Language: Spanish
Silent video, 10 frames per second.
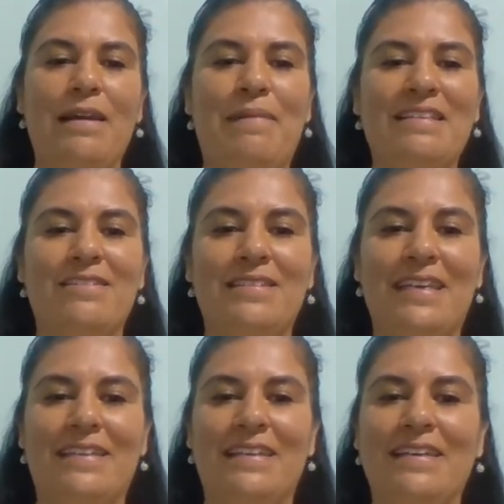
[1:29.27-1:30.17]
Paso
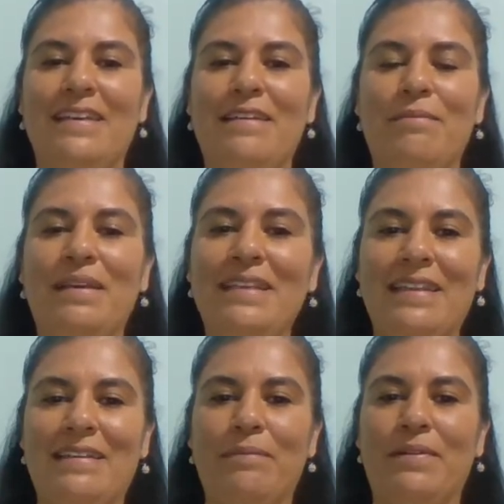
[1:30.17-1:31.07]
7.
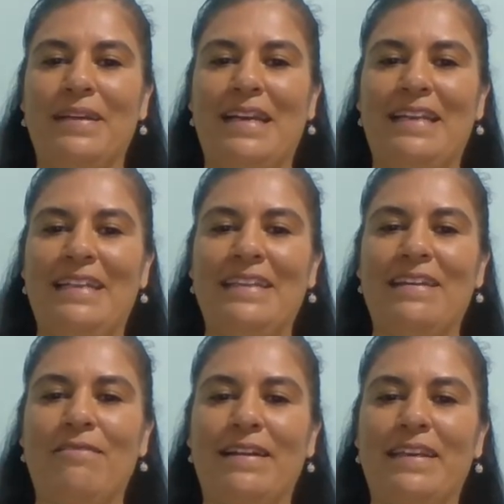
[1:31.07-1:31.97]
Brinda tiempo de calidad
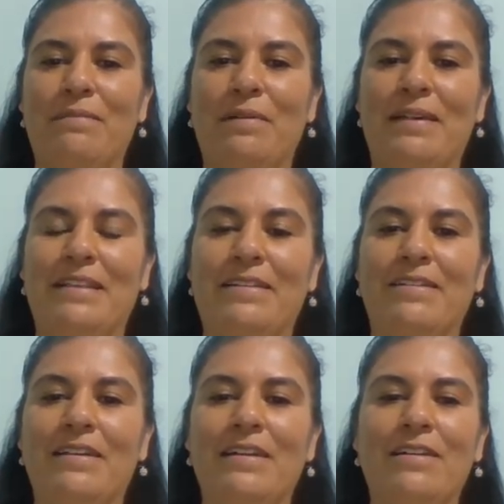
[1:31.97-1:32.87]
en cualquier
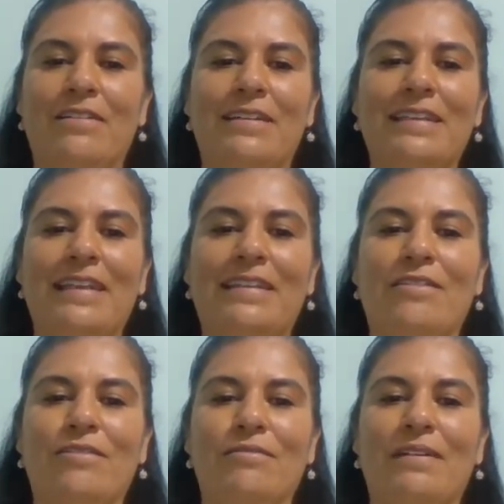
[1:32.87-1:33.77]
momento. Conéctate
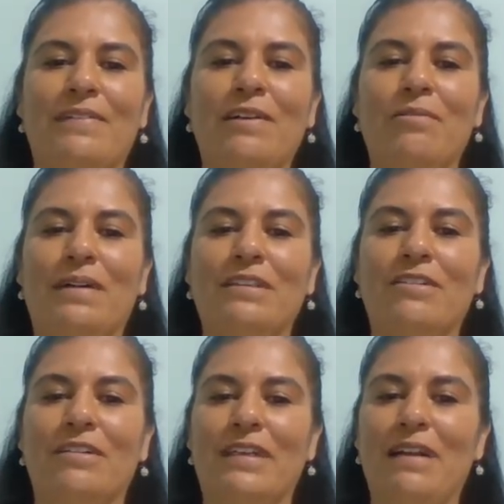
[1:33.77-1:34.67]
con tu bebé
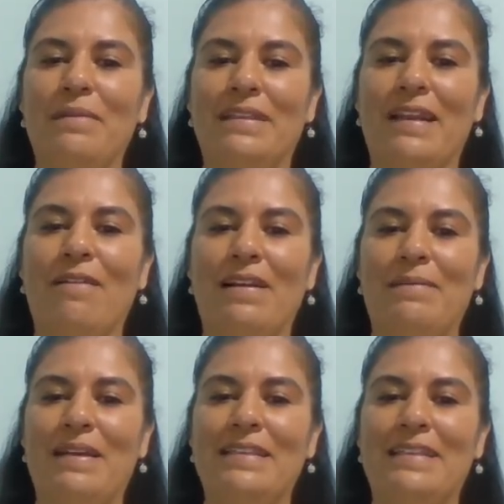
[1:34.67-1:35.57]
jugando con él mientras lo
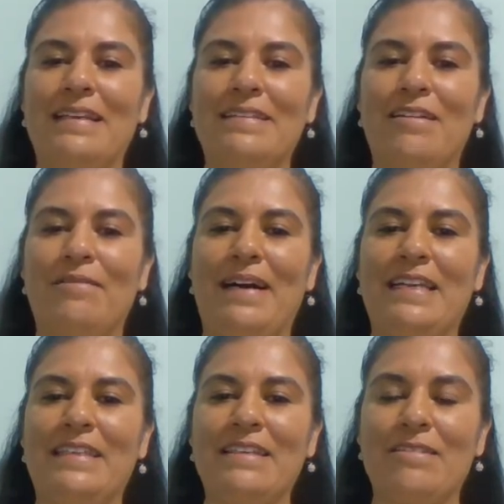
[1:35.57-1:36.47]
alimentas, lo
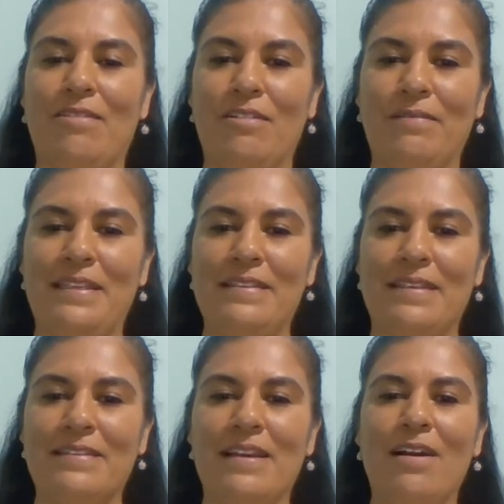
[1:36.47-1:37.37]
bañas o lo
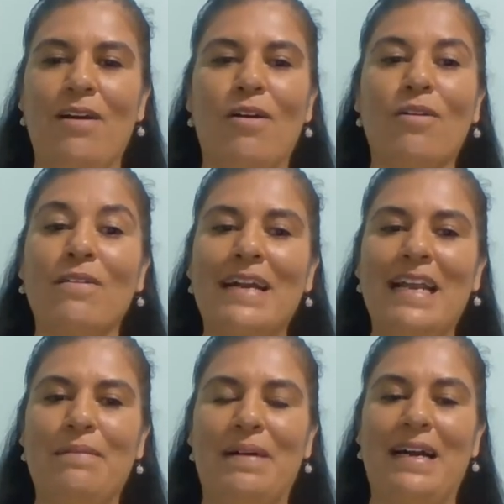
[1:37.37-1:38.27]
vistes, o con
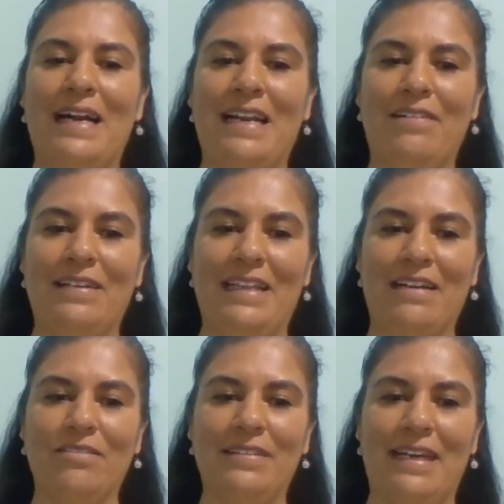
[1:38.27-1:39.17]
calma a la hora de
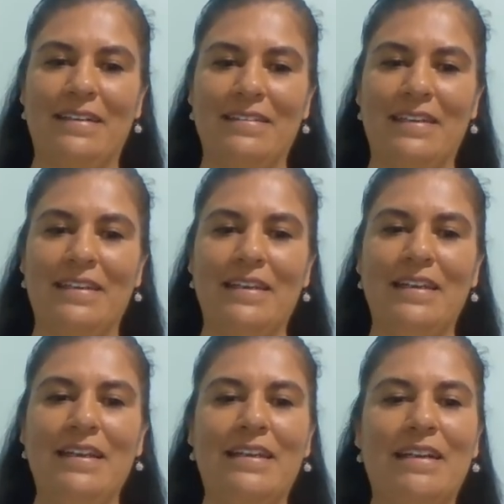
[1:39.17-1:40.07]
acostarse.
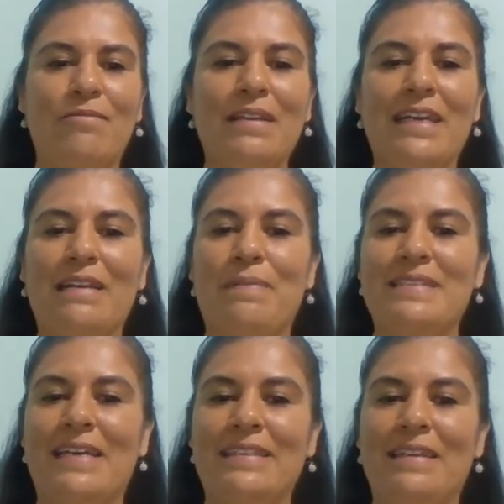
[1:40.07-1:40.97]
Recuerda que
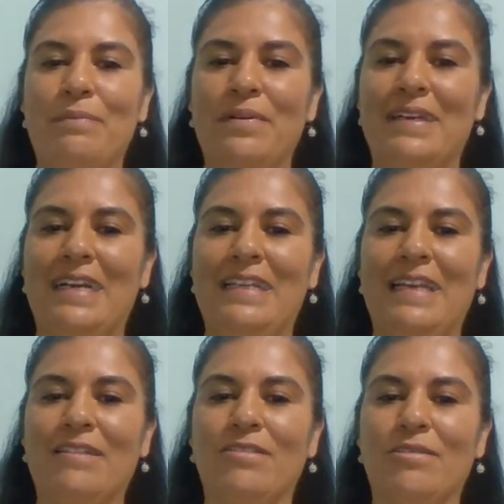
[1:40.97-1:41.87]
pasar tiempo de
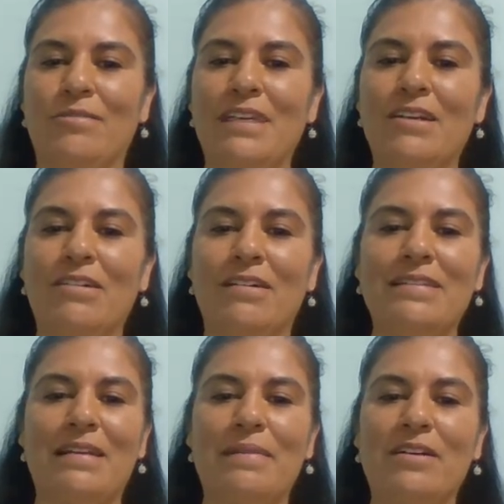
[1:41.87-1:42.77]
calidad con tu hijo
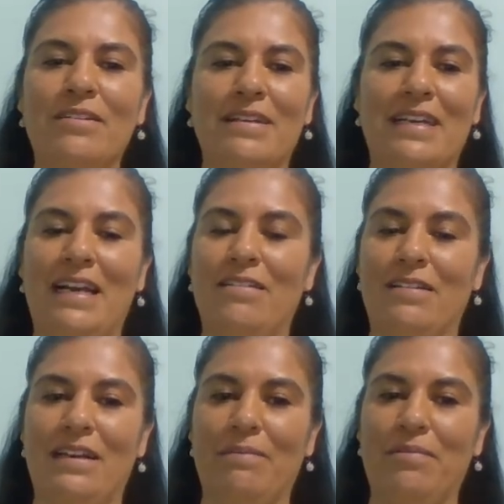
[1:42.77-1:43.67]
es el mejor regalo
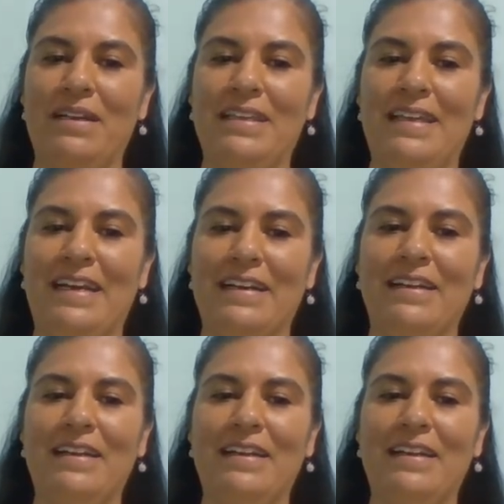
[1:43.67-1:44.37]
que le puedes dar.